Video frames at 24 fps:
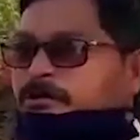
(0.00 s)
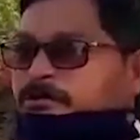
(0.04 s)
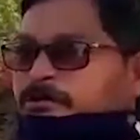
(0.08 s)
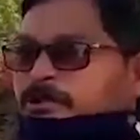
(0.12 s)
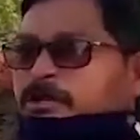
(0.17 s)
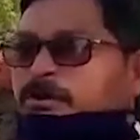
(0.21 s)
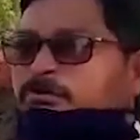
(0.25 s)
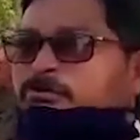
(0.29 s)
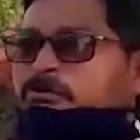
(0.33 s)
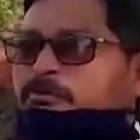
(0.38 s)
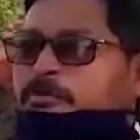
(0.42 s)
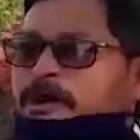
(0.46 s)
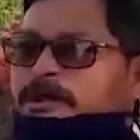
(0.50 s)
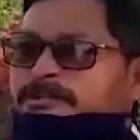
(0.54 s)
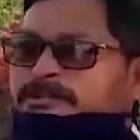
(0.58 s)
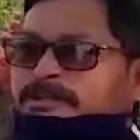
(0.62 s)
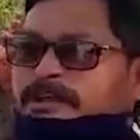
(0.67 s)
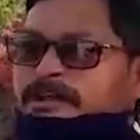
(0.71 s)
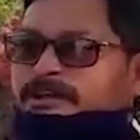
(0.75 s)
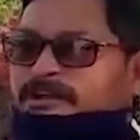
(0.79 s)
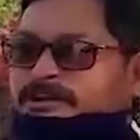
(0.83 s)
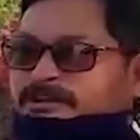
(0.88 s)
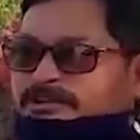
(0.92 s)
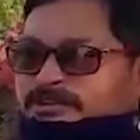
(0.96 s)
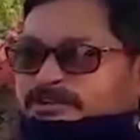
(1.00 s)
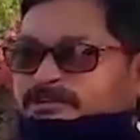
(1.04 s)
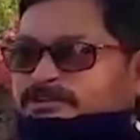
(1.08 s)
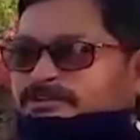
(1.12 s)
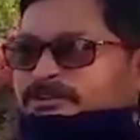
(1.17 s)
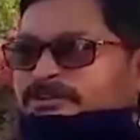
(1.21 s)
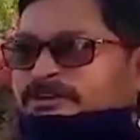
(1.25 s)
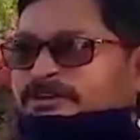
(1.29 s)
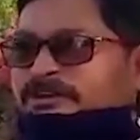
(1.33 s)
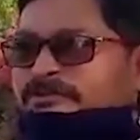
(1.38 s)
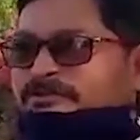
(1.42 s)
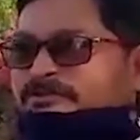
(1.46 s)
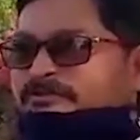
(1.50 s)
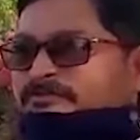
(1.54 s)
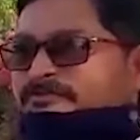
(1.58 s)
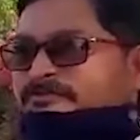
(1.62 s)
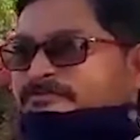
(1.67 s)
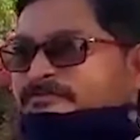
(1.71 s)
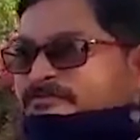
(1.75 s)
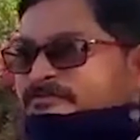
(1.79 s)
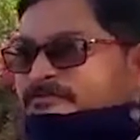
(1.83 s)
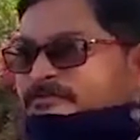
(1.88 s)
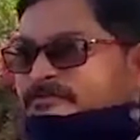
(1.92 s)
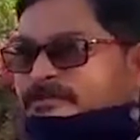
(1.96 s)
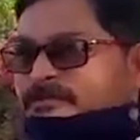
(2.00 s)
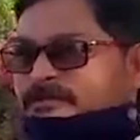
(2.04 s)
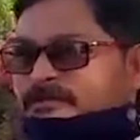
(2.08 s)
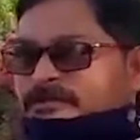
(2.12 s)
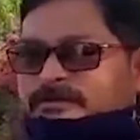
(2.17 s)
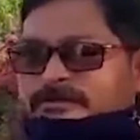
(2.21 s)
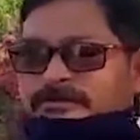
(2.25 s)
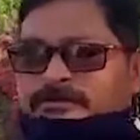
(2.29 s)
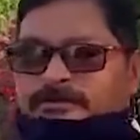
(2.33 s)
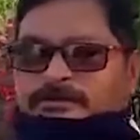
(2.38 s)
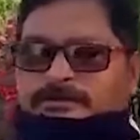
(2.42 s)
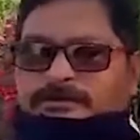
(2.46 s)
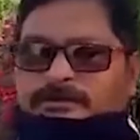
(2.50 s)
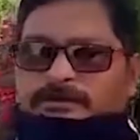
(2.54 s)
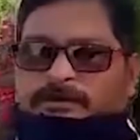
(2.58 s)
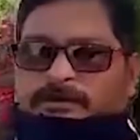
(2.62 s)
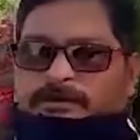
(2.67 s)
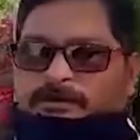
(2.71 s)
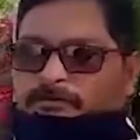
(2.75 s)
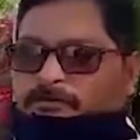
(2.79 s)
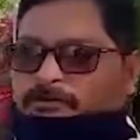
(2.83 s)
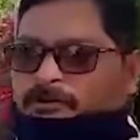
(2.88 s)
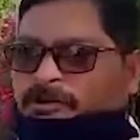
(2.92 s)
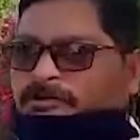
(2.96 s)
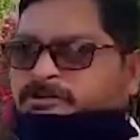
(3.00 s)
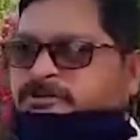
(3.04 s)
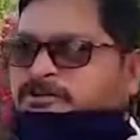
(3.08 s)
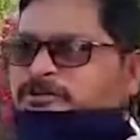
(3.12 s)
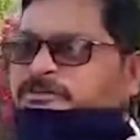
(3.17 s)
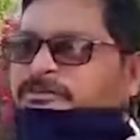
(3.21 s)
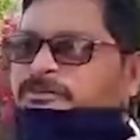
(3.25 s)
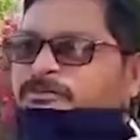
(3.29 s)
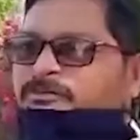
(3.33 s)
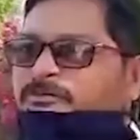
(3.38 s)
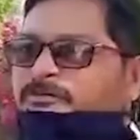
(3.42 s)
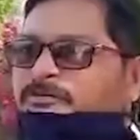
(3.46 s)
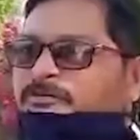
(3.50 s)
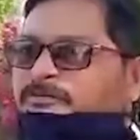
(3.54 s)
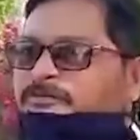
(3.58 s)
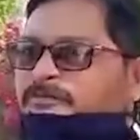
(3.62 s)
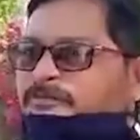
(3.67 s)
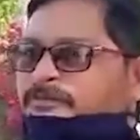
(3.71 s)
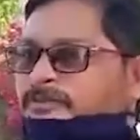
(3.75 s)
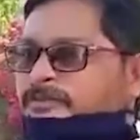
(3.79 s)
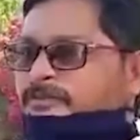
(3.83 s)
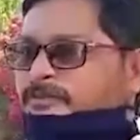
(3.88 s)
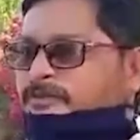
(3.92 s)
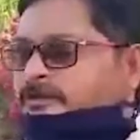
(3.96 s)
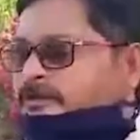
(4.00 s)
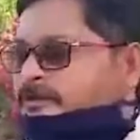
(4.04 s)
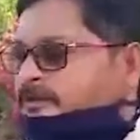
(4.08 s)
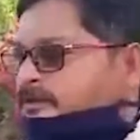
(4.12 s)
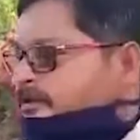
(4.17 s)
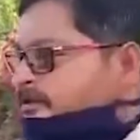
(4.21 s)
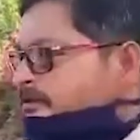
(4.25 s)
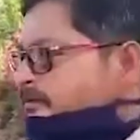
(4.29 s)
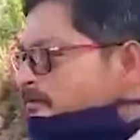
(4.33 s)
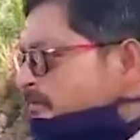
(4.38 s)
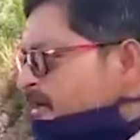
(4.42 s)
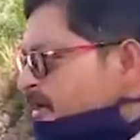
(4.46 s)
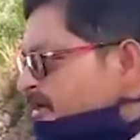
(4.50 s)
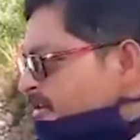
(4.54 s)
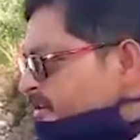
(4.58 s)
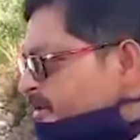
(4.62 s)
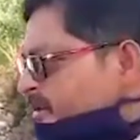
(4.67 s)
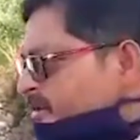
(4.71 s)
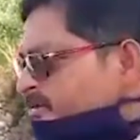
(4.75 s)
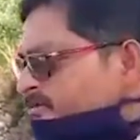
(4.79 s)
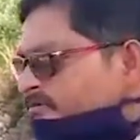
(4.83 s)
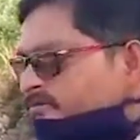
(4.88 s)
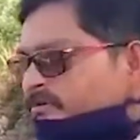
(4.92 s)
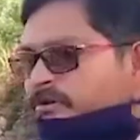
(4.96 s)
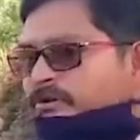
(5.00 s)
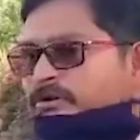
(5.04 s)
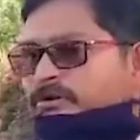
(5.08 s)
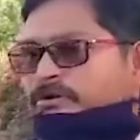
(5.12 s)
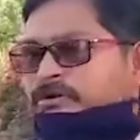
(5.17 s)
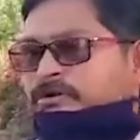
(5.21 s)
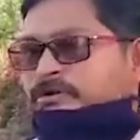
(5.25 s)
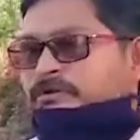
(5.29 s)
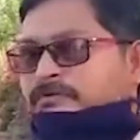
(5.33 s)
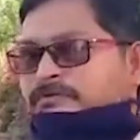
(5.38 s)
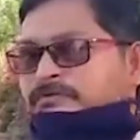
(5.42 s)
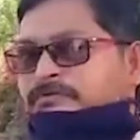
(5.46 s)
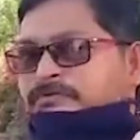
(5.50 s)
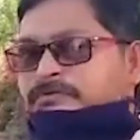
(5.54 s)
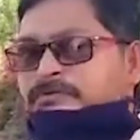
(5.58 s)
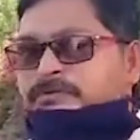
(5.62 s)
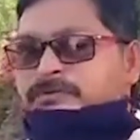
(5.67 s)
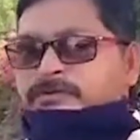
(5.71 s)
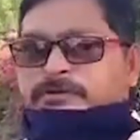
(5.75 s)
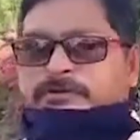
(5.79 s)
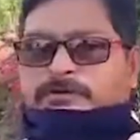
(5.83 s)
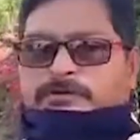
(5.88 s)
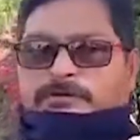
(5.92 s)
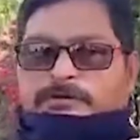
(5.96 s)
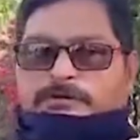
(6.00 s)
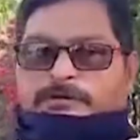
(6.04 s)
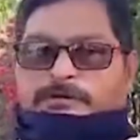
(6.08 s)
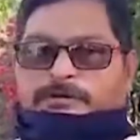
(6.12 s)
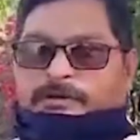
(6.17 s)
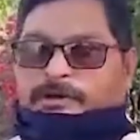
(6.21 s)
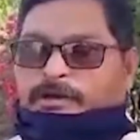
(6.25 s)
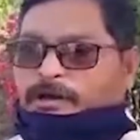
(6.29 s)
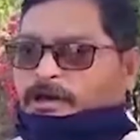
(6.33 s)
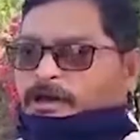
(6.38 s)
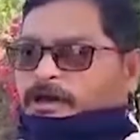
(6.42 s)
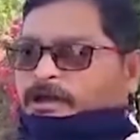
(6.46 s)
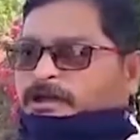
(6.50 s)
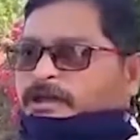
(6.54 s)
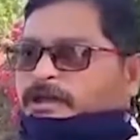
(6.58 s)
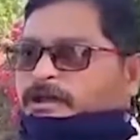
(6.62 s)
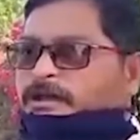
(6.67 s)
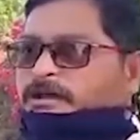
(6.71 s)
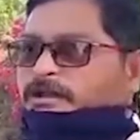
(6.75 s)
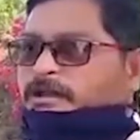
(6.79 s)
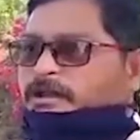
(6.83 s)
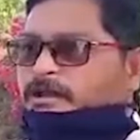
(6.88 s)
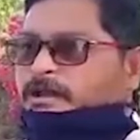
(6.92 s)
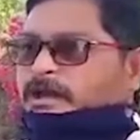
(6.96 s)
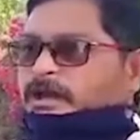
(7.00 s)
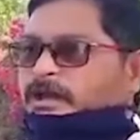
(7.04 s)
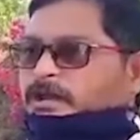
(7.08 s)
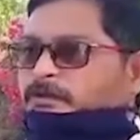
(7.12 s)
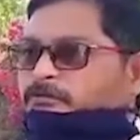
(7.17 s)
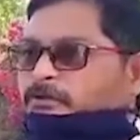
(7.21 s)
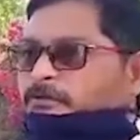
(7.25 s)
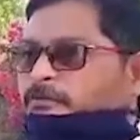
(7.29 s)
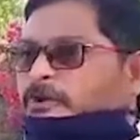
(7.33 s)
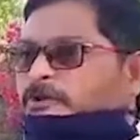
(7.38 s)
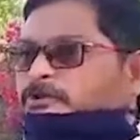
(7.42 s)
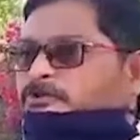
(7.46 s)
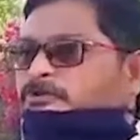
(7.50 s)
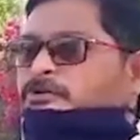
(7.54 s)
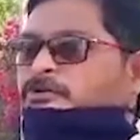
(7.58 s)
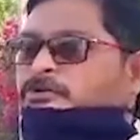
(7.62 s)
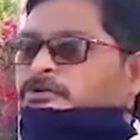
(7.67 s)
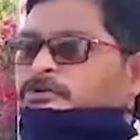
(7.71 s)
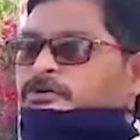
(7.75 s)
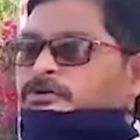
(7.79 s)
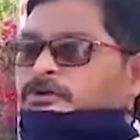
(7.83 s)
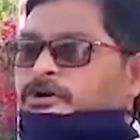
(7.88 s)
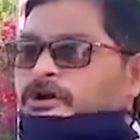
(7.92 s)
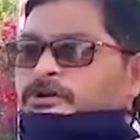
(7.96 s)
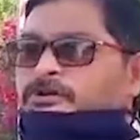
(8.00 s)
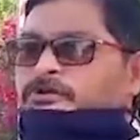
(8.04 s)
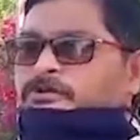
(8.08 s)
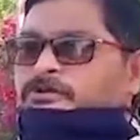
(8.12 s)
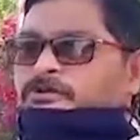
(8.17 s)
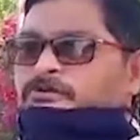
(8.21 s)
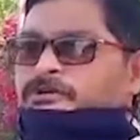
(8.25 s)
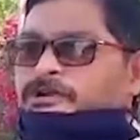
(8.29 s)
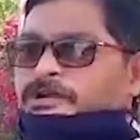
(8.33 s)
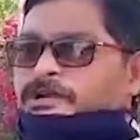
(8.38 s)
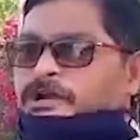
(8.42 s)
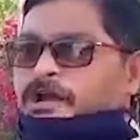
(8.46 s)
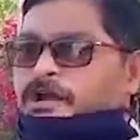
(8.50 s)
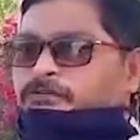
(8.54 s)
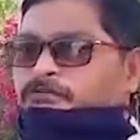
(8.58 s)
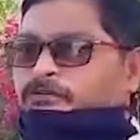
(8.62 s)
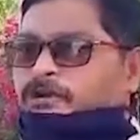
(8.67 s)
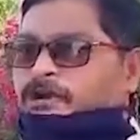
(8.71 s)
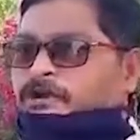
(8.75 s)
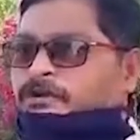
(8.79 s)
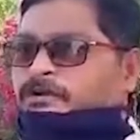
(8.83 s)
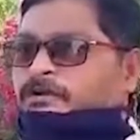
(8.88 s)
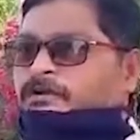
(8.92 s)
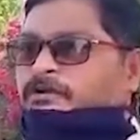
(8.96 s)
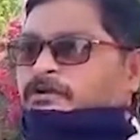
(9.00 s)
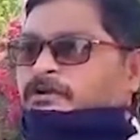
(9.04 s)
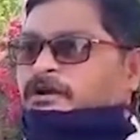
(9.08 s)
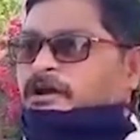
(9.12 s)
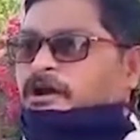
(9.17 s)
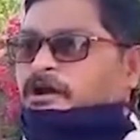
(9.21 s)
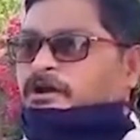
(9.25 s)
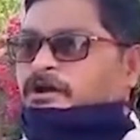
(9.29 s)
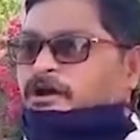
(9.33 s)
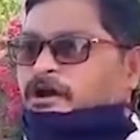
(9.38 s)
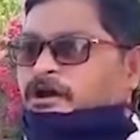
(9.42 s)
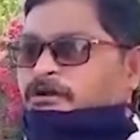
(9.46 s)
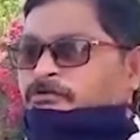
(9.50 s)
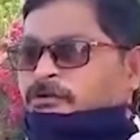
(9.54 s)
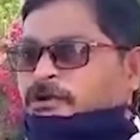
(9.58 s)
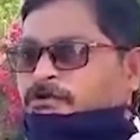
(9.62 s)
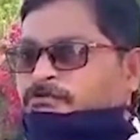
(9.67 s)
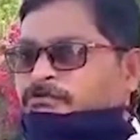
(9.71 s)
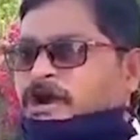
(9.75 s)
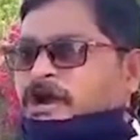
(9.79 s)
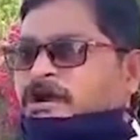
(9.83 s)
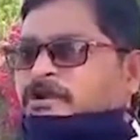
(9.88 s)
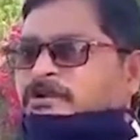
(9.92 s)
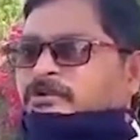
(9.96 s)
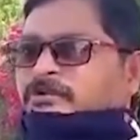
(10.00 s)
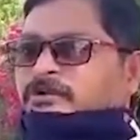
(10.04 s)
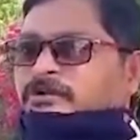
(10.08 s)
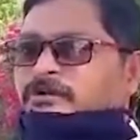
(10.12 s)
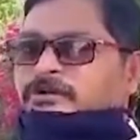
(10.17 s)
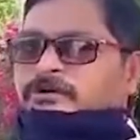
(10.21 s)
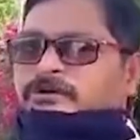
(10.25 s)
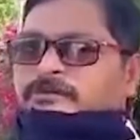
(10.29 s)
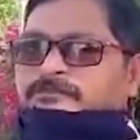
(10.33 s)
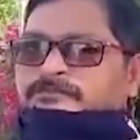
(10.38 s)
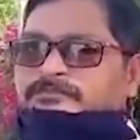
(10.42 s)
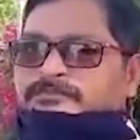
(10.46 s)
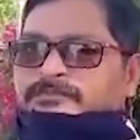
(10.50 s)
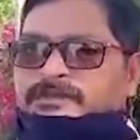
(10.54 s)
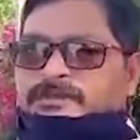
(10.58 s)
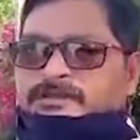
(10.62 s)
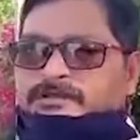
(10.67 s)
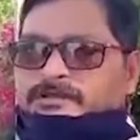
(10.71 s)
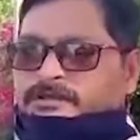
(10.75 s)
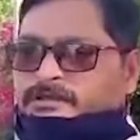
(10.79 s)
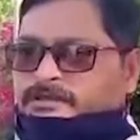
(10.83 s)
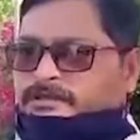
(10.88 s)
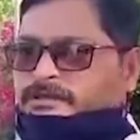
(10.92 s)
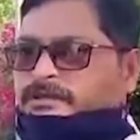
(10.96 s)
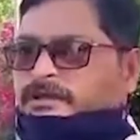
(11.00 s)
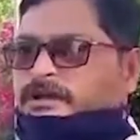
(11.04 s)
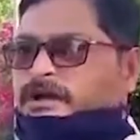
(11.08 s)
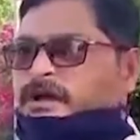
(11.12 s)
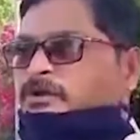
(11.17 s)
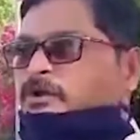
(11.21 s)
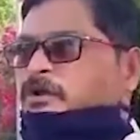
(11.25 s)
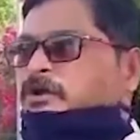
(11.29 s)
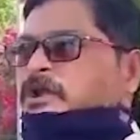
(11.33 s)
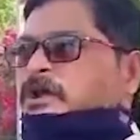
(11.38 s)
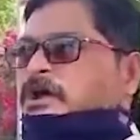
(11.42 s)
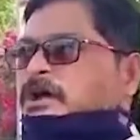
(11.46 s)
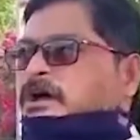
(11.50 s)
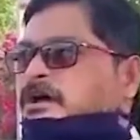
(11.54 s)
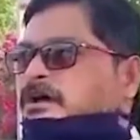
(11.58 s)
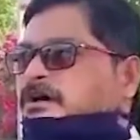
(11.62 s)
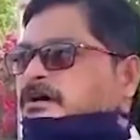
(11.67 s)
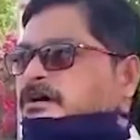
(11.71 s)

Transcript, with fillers: తెలుగు ఉపాధ్యాయులుగా చేస్తున్నాను ప్రస్తుతం మన దేశంలో అనేక రకాల విపత్తులు కలుగుతూ ఉంటాయి అటువంటిలో అటువంటి వాటిల్లో ఈ కరోనా